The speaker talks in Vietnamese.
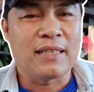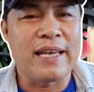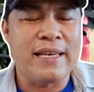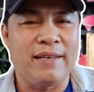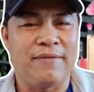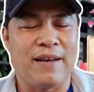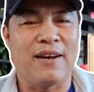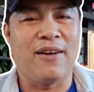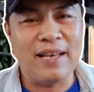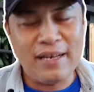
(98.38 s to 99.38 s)
thì phải
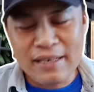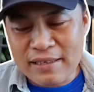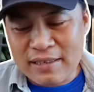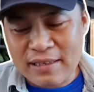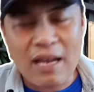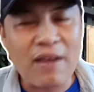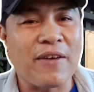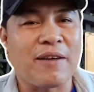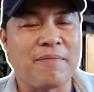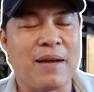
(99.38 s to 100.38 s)
nói đến cái
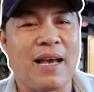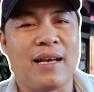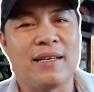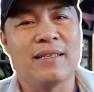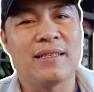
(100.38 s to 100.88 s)
việc mà